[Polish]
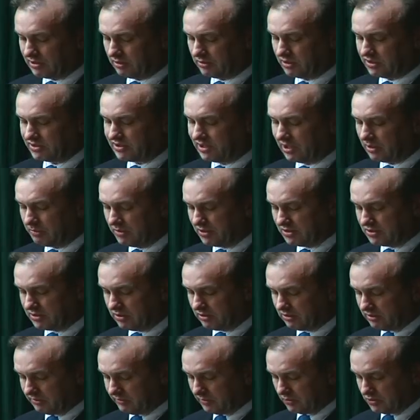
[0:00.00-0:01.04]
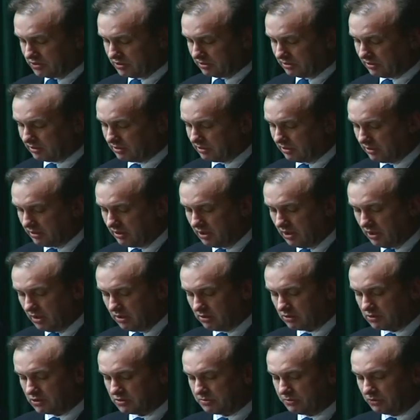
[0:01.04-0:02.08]
oraz jak prezentował się na tle
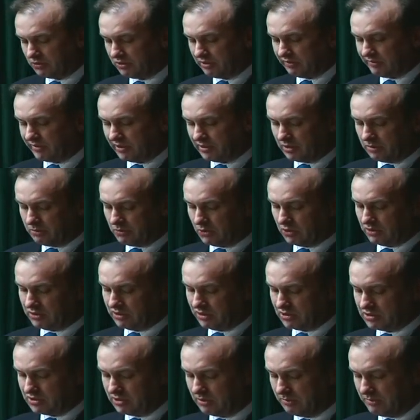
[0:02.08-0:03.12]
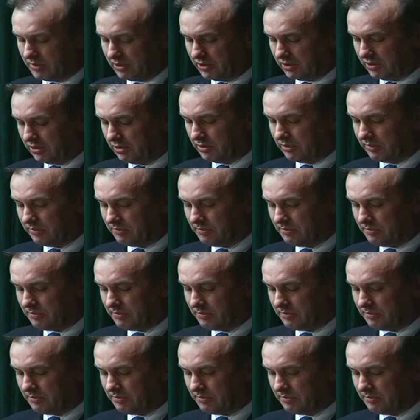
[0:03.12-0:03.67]
rozbudowanej morderczej machiny.